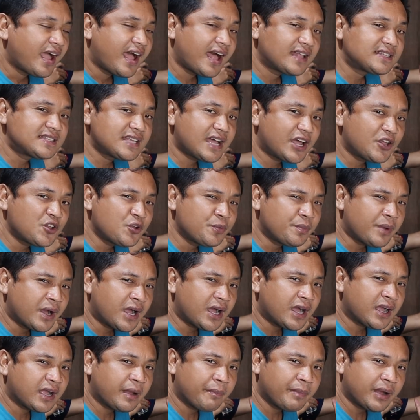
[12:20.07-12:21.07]
At saka yung
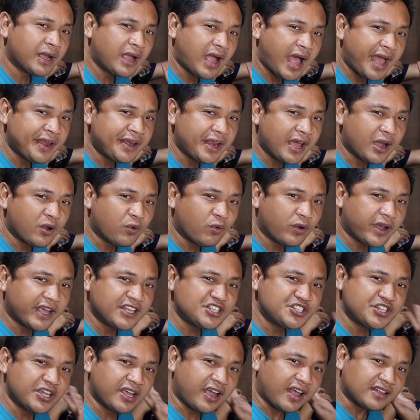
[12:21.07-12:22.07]
mga kamag-anak ko
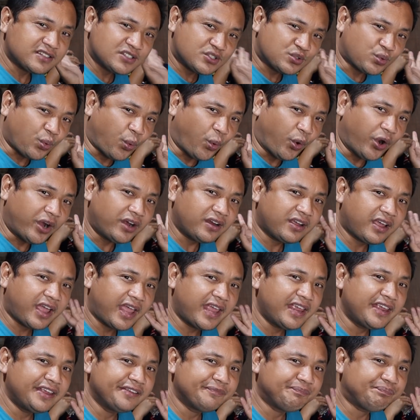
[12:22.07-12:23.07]
kay Jing Astor,
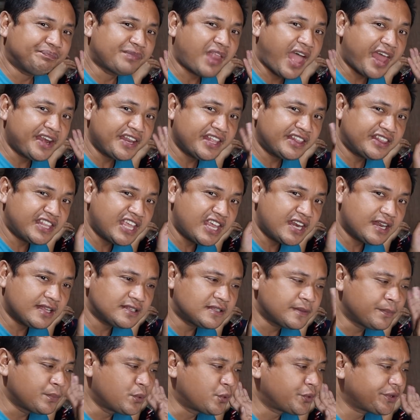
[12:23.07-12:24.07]
kay Nani
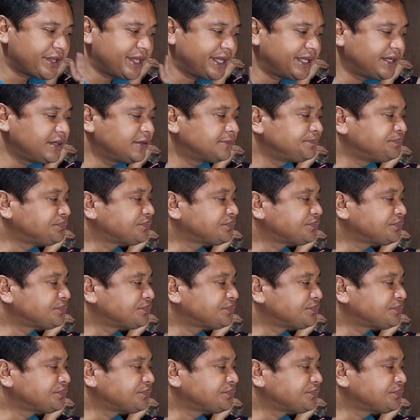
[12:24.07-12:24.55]
Tina sa bukid.